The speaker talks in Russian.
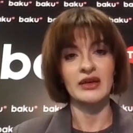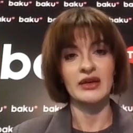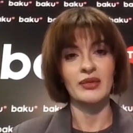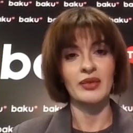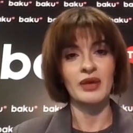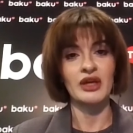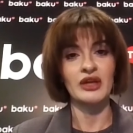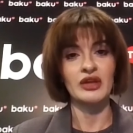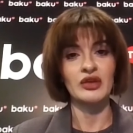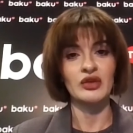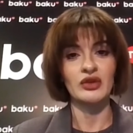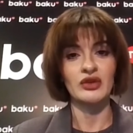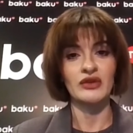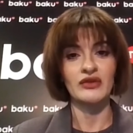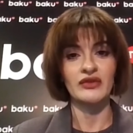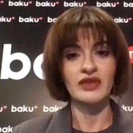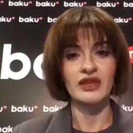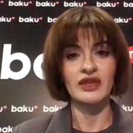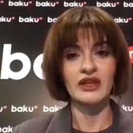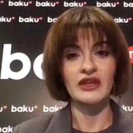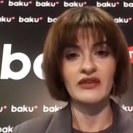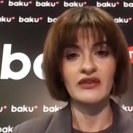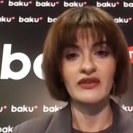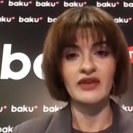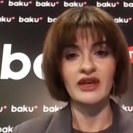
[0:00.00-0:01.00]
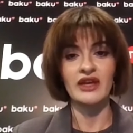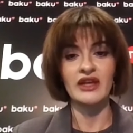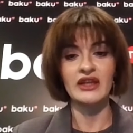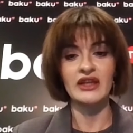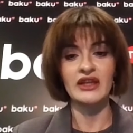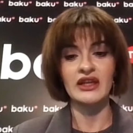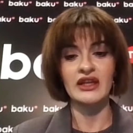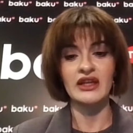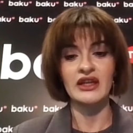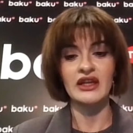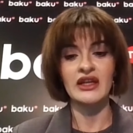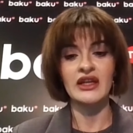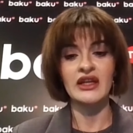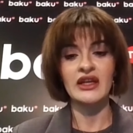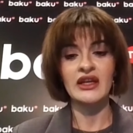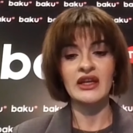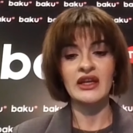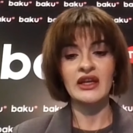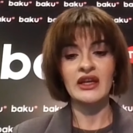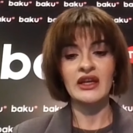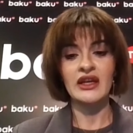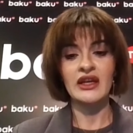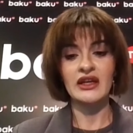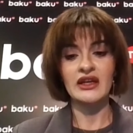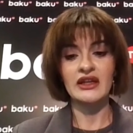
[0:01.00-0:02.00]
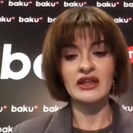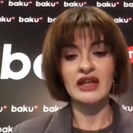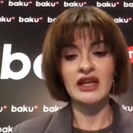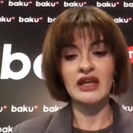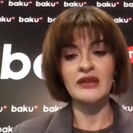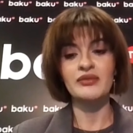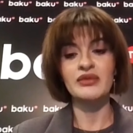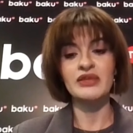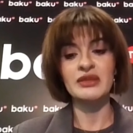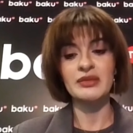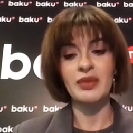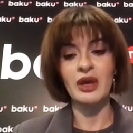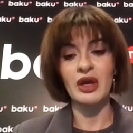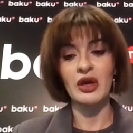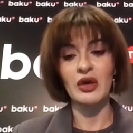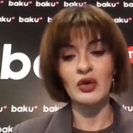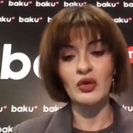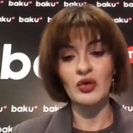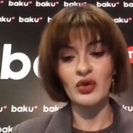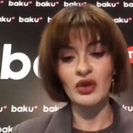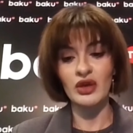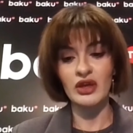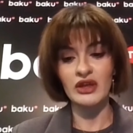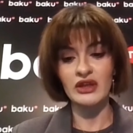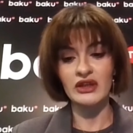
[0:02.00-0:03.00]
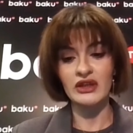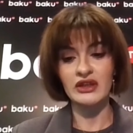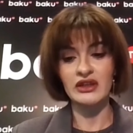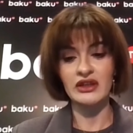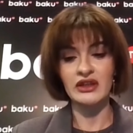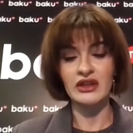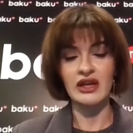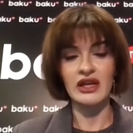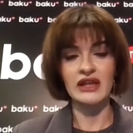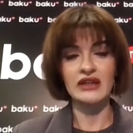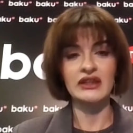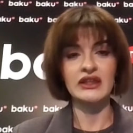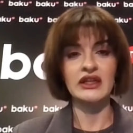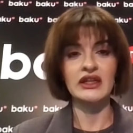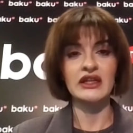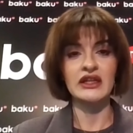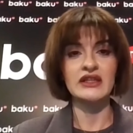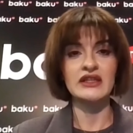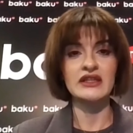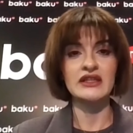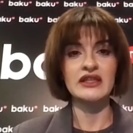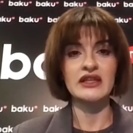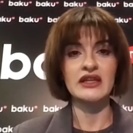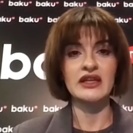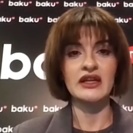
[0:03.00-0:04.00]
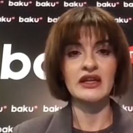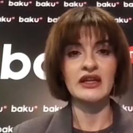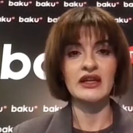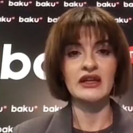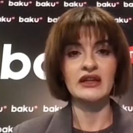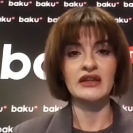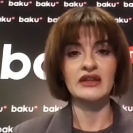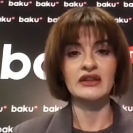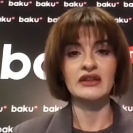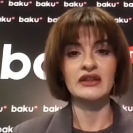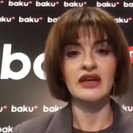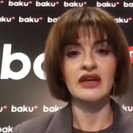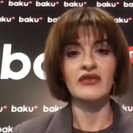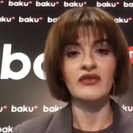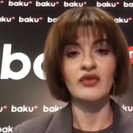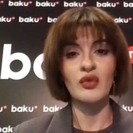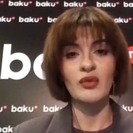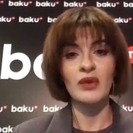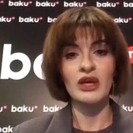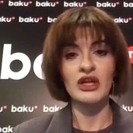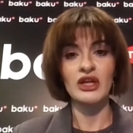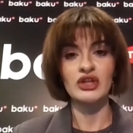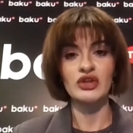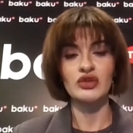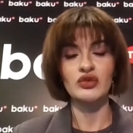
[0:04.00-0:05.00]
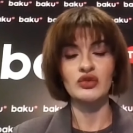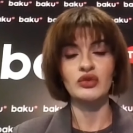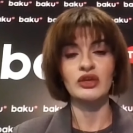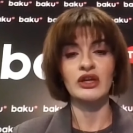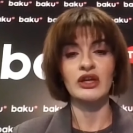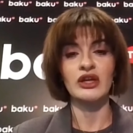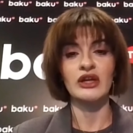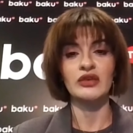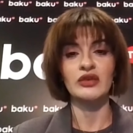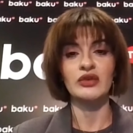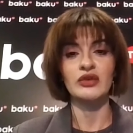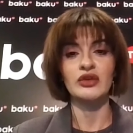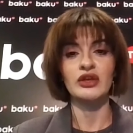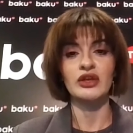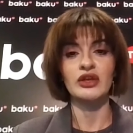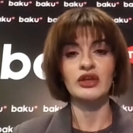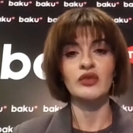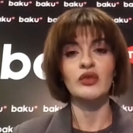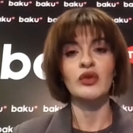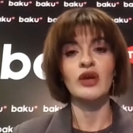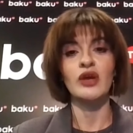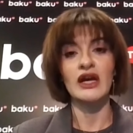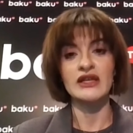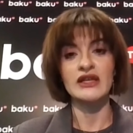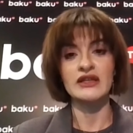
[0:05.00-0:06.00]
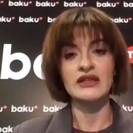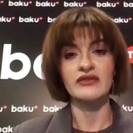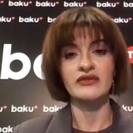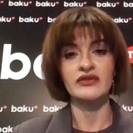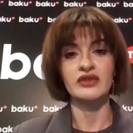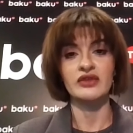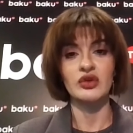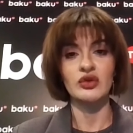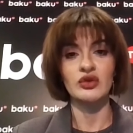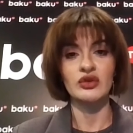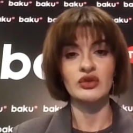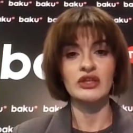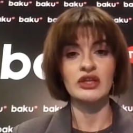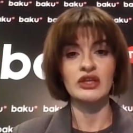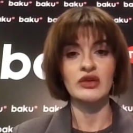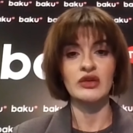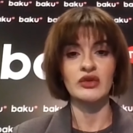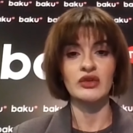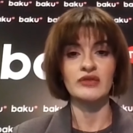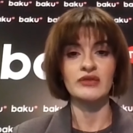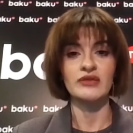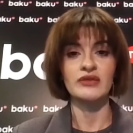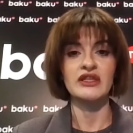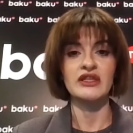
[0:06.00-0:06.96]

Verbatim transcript: партнеров Еревана – Э, так беспокоит э, открытие того маршрута, который указан в трехстороннем